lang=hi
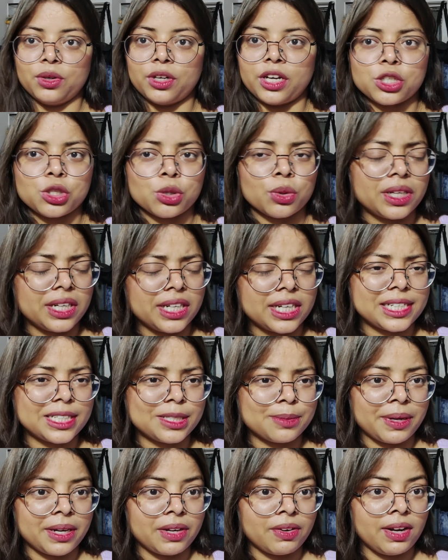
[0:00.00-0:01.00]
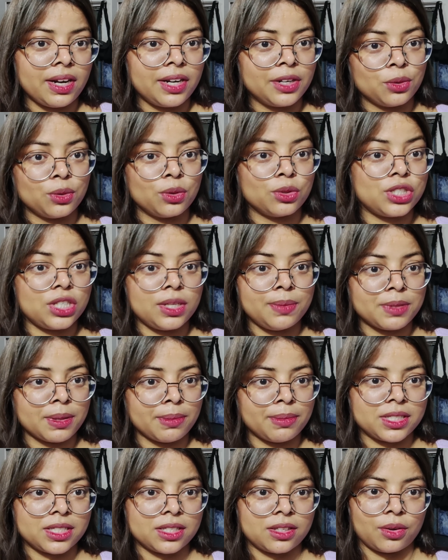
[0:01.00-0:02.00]
को या छोटी ड्रेस पहनने वाली लड़कियों को चीप
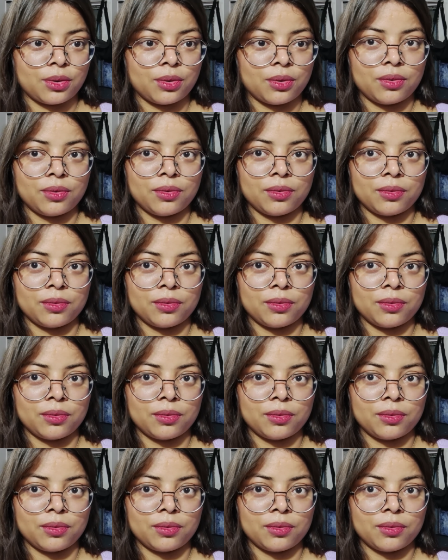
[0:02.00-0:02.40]
समझते हो